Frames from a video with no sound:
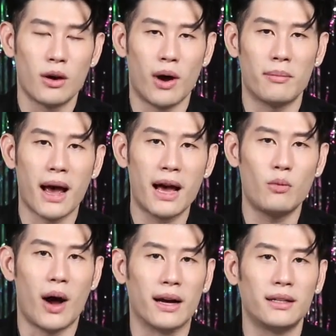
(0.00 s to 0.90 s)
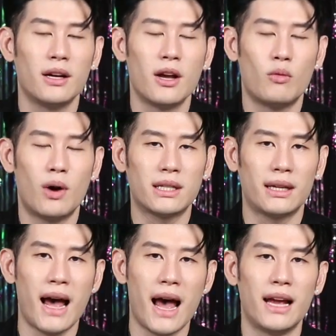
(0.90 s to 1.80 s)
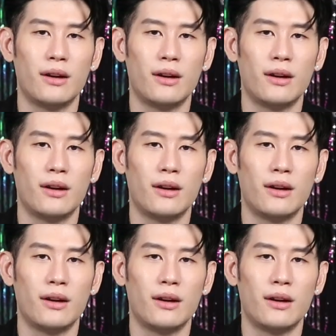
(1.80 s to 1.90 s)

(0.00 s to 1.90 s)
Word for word: ความคาดหวังว่าจะได้